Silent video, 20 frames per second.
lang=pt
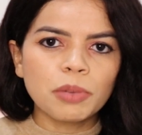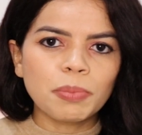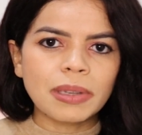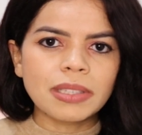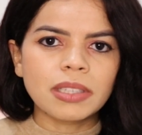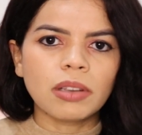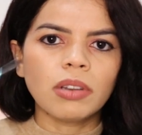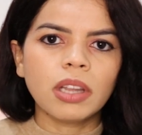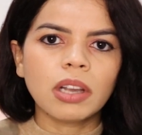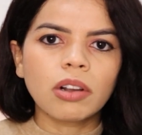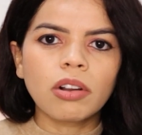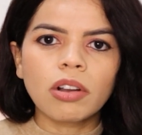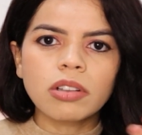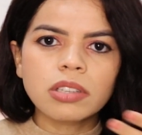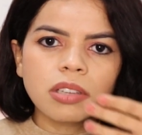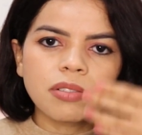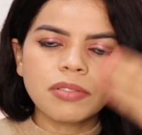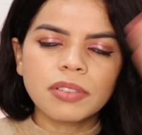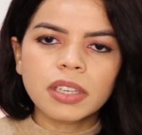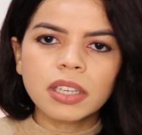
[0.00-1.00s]
passar um
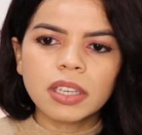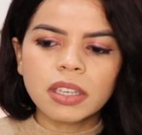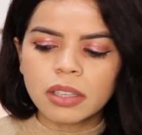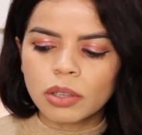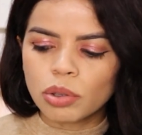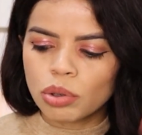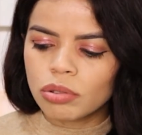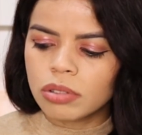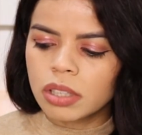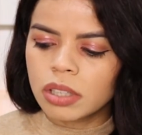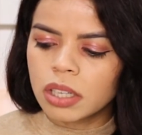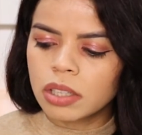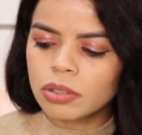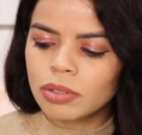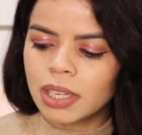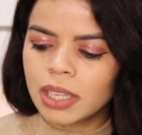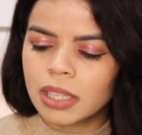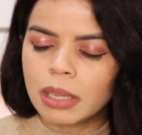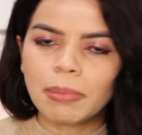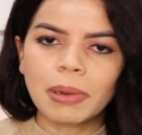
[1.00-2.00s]
negócio que fica
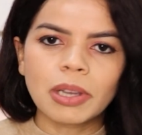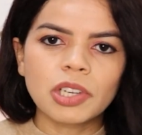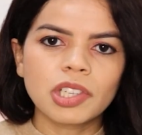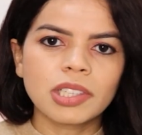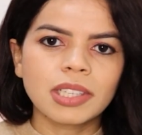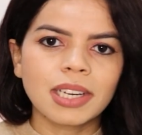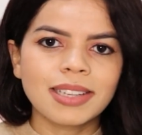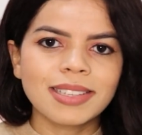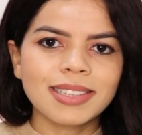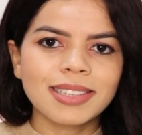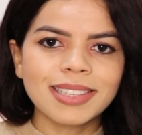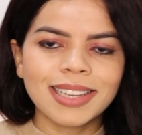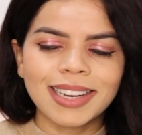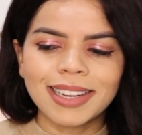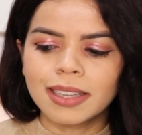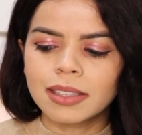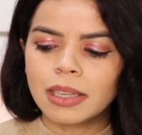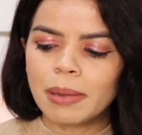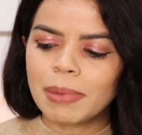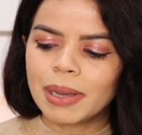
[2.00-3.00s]
grudando ali na parte de trás,
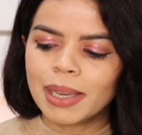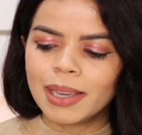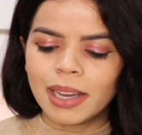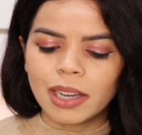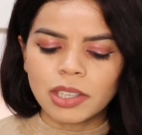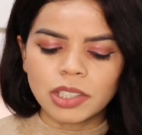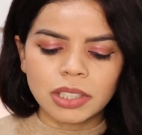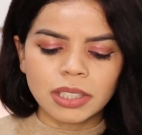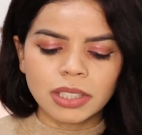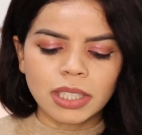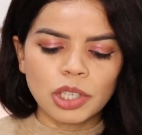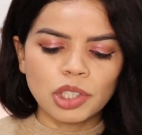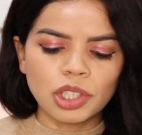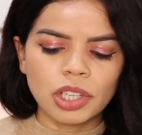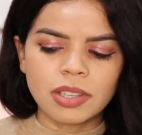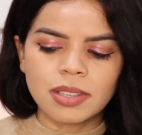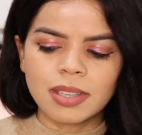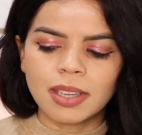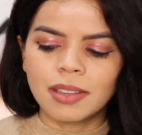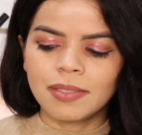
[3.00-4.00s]
estragando a maquiagem da
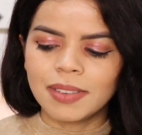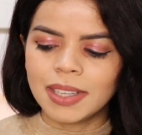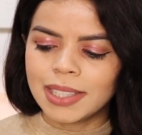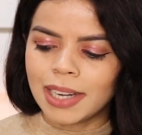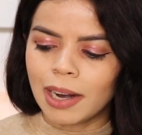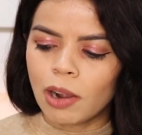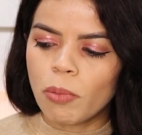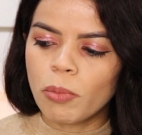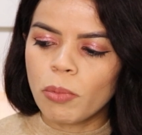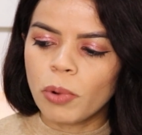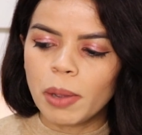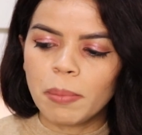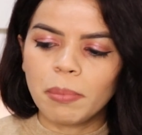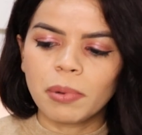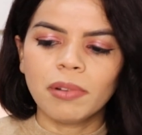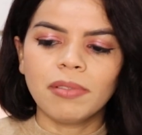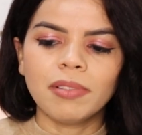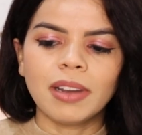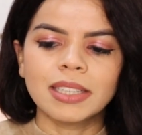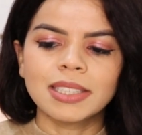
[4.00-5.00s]
gente. Isso aqui vai entrar como
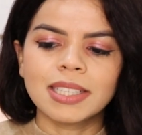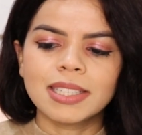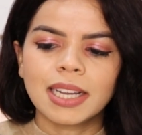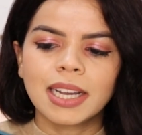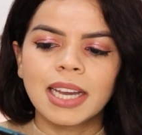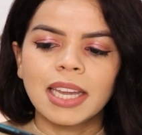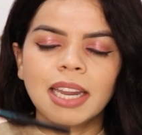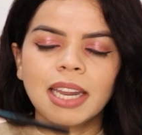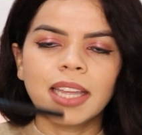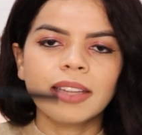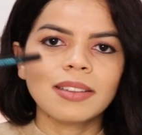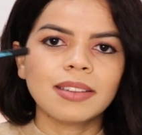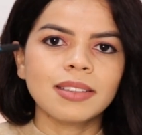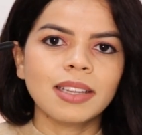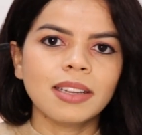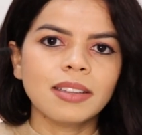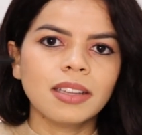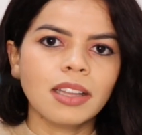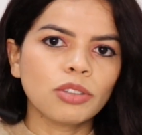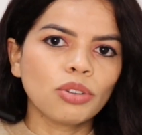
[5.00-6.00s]
reprovado. Essa caneta
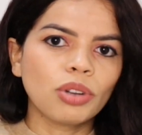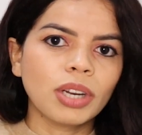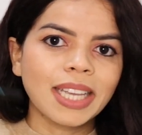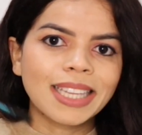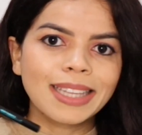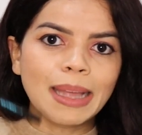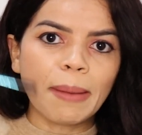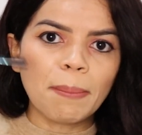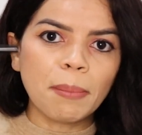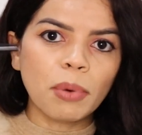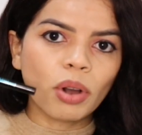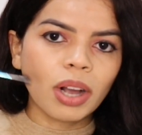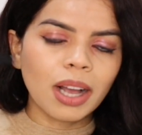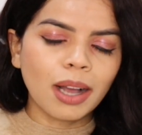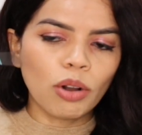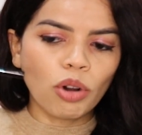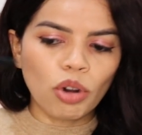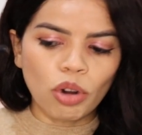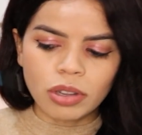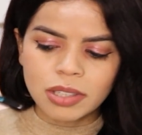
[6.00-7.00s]
delineadora aqui da Boca
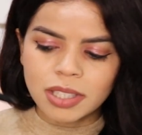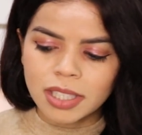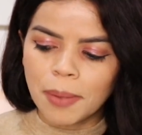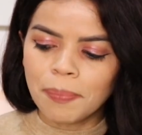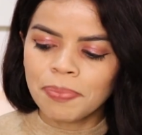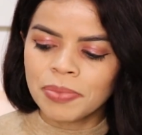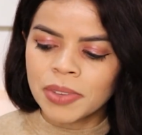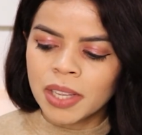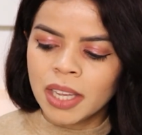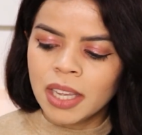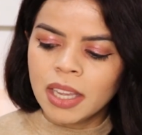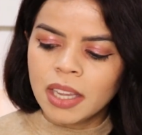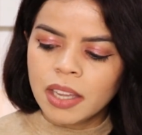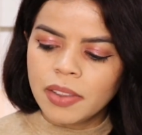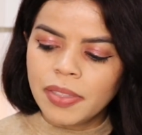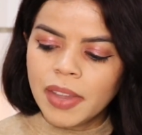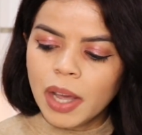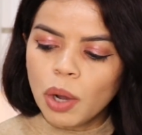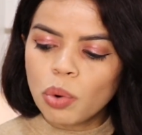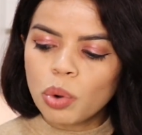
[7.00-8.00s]
Rosa
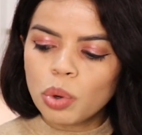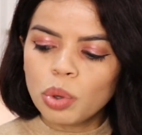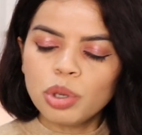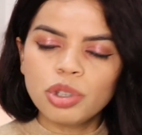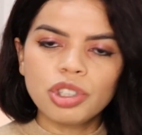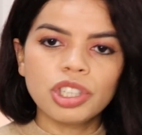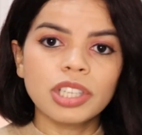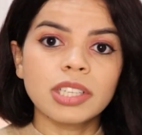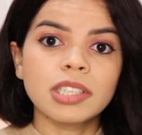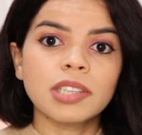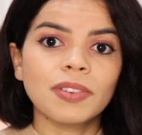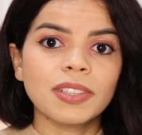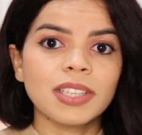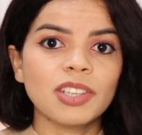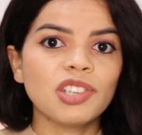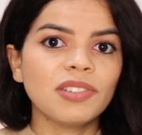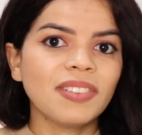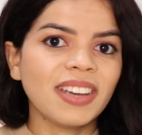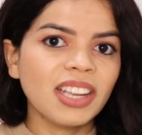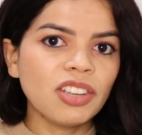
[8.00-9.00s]
não curtir. Se
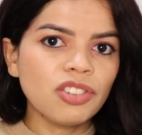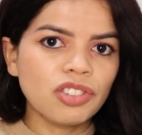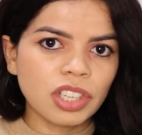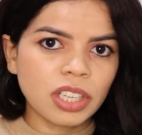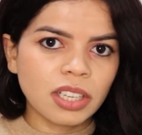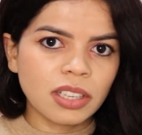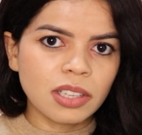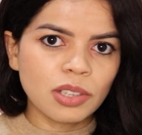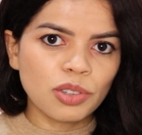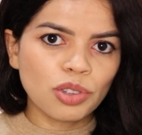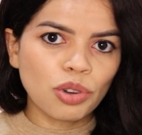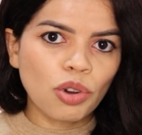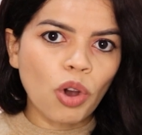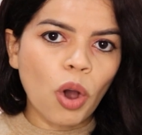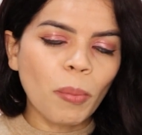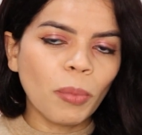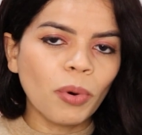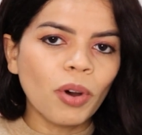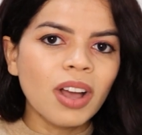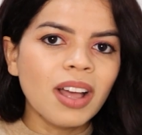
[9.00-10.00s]
vocês tiverem dicas de
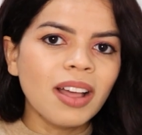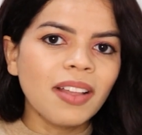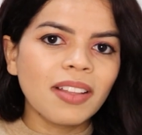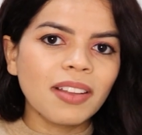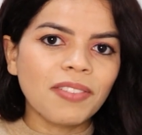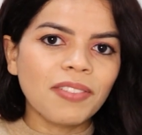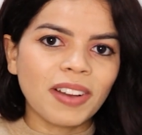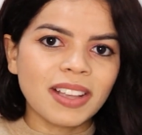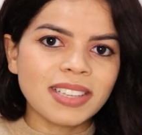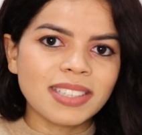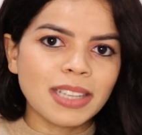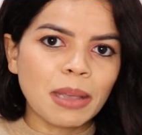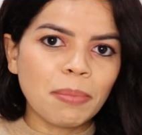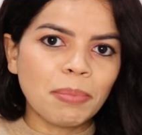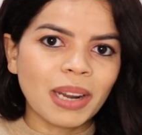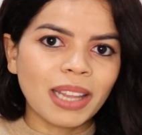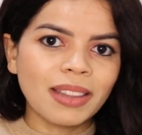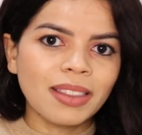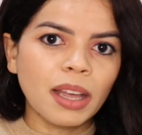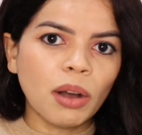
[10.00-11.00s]
como fazer
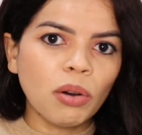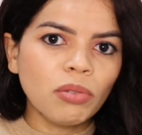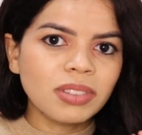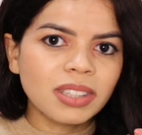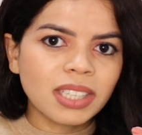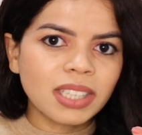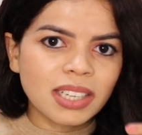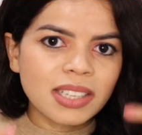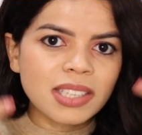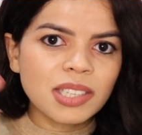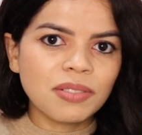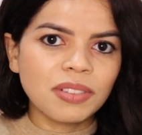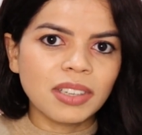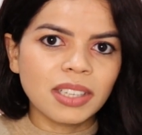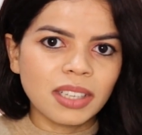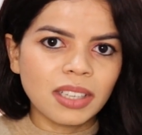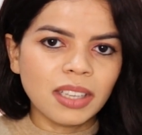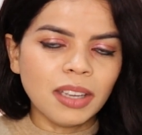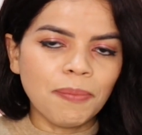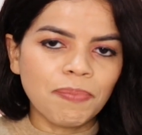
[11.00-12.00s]
para não
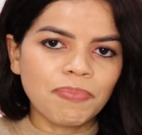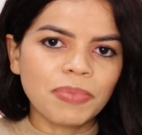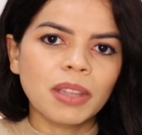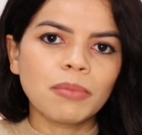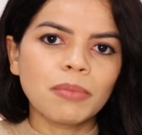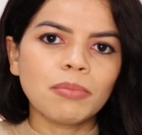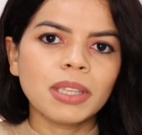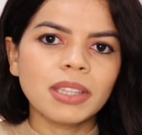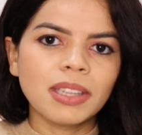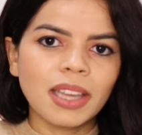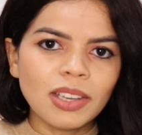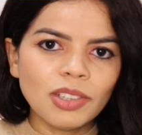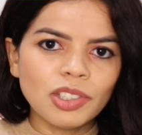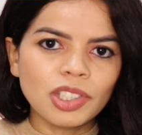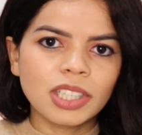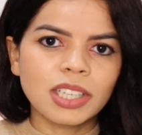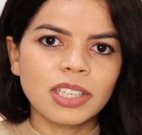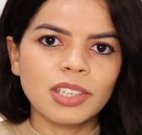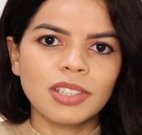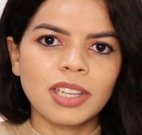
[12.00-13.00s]
transferir, me deem
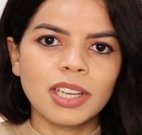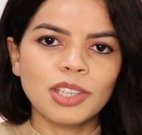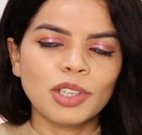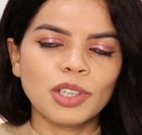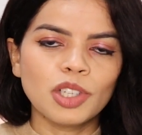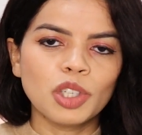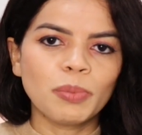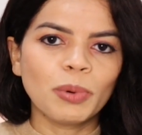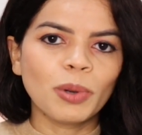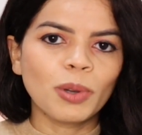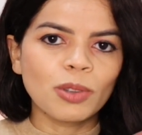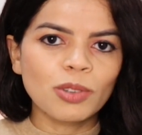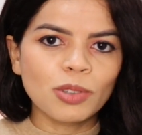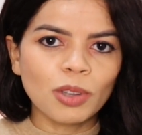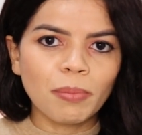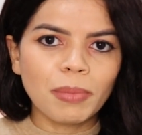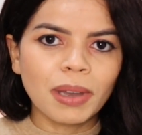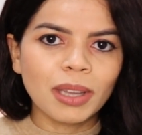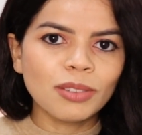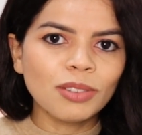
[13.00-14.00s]
dicas, né, gente? Porque eu
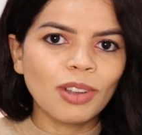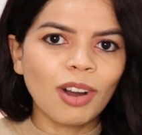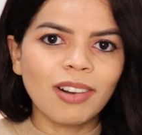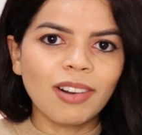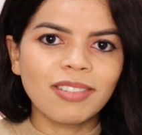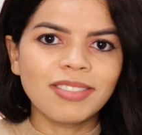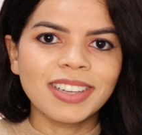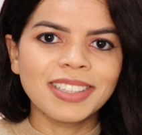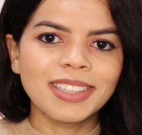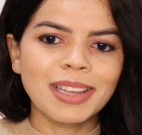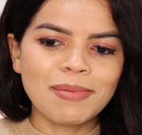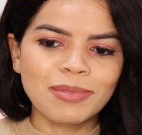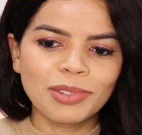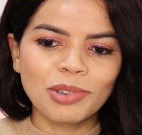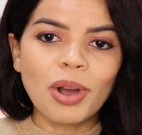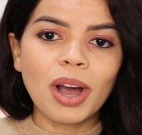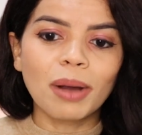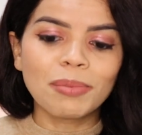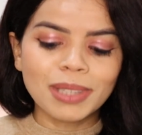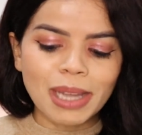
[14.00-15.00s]
sou bem nova aí
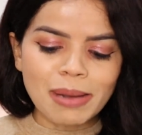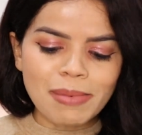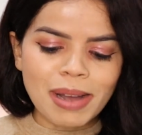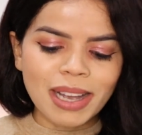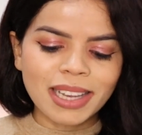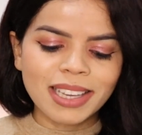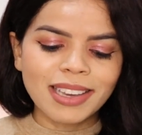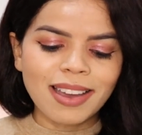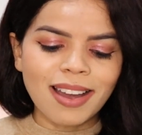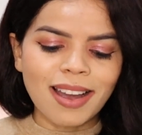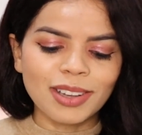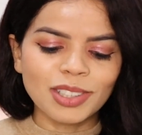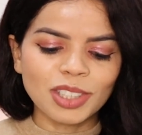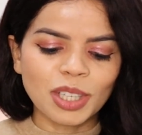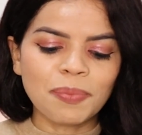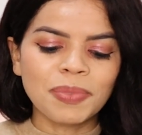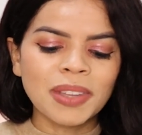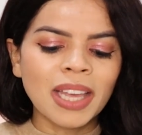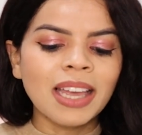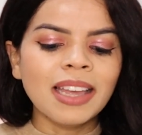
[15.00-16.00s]
no ramo da
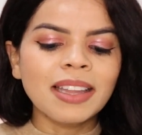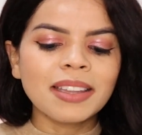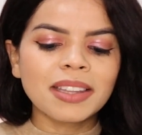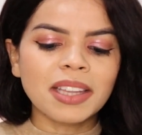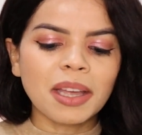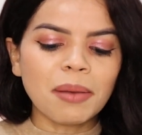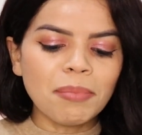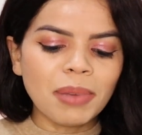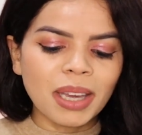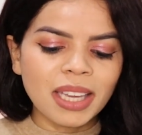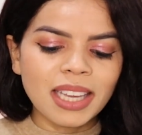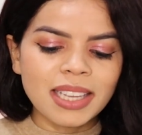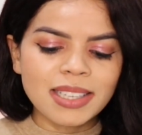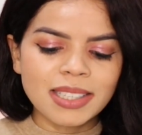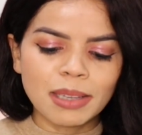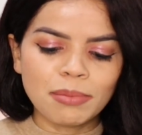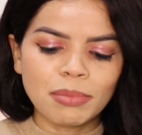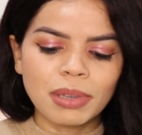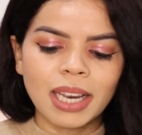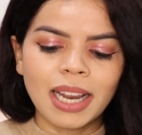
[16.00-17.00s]
maquiagem. Também
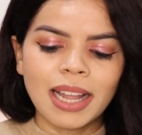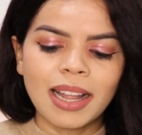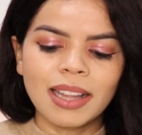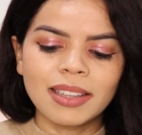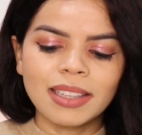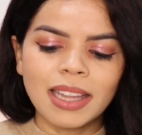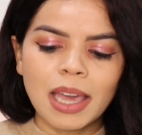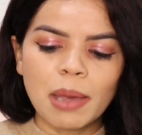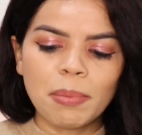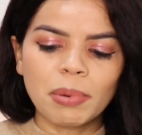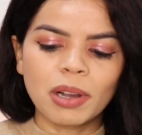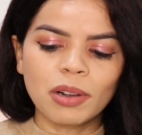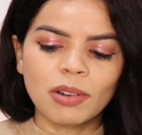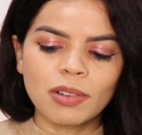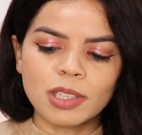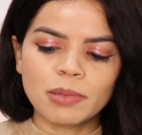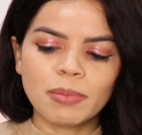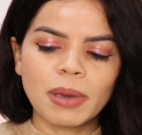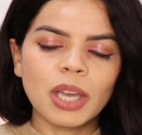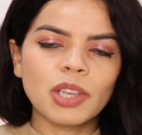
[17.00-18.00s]
recebi lá da Época
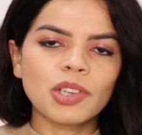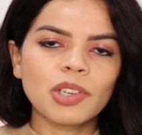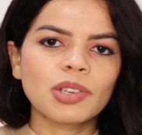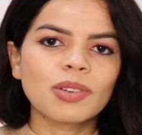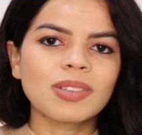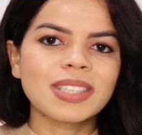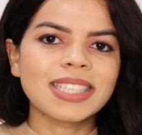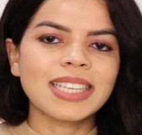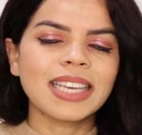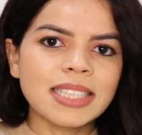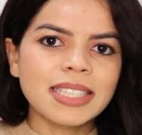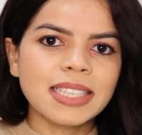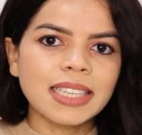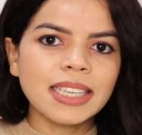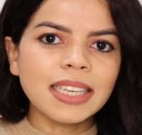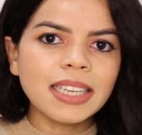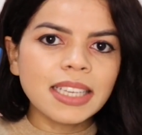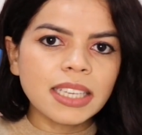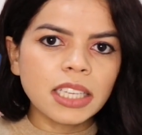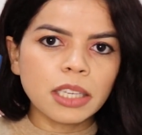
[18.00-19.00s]
Cosméticos esse
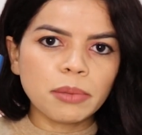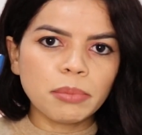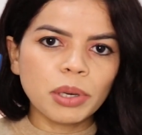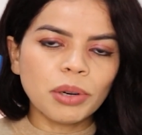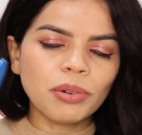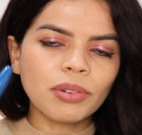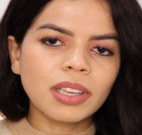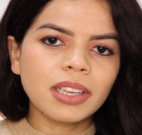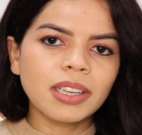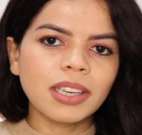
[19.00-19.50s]
rímel,